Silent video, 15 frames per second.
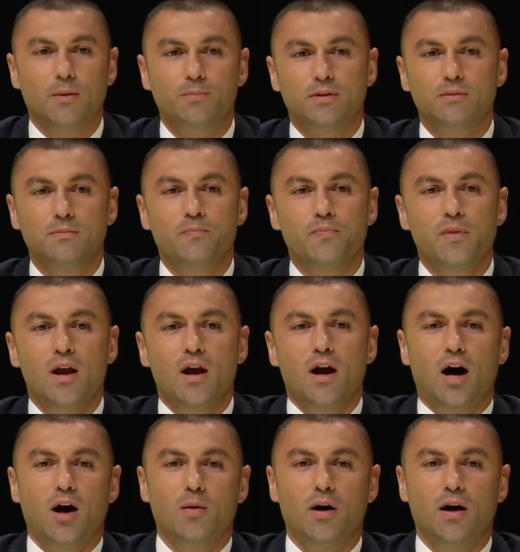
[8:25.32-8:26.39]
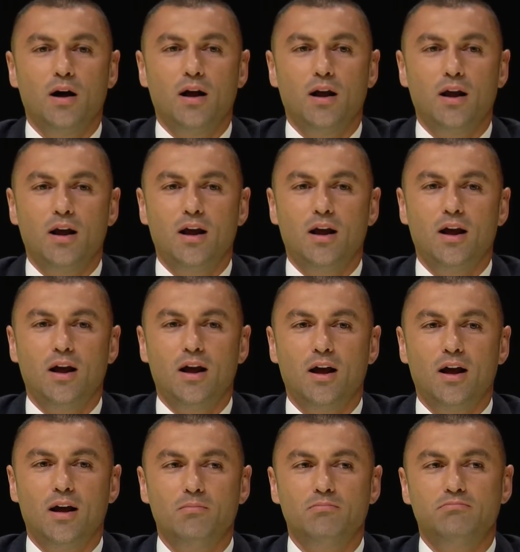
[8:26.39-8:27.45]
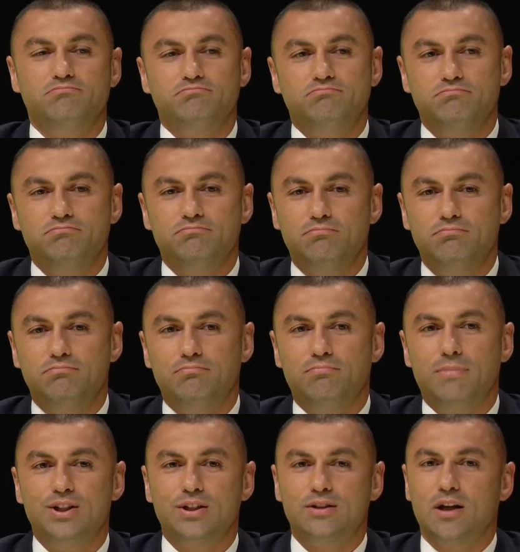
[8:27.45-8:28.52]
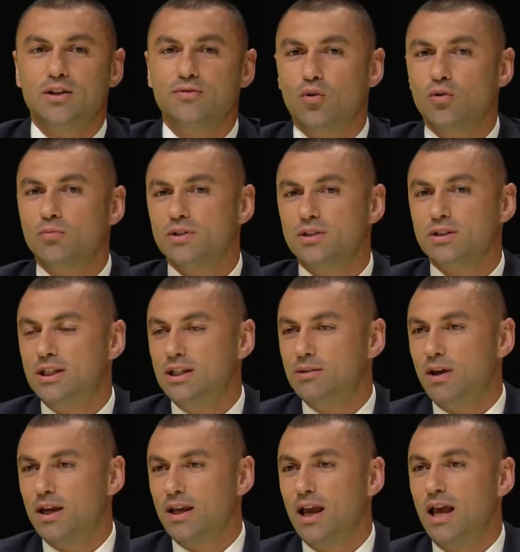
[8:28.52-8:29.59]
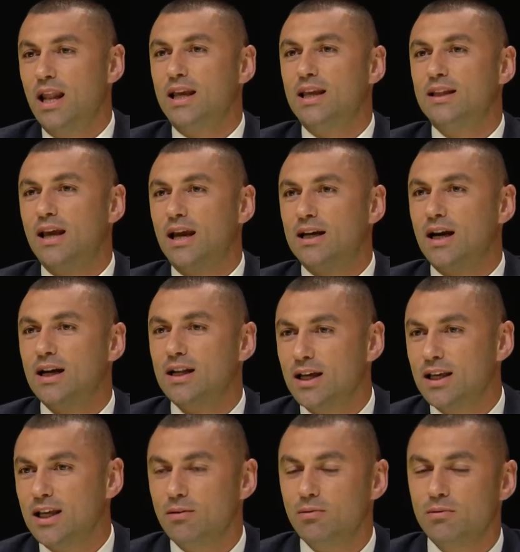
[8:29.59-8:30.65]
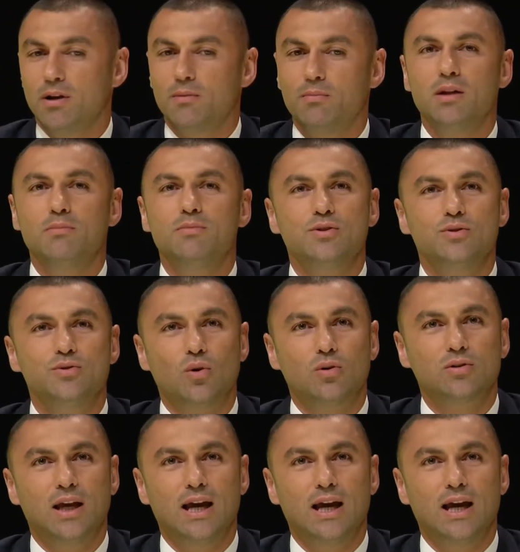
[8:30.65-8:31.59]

yaptım. Ama e, Beşiktaş forması giymek, hele ki tekrardan giyebilmek benim için çok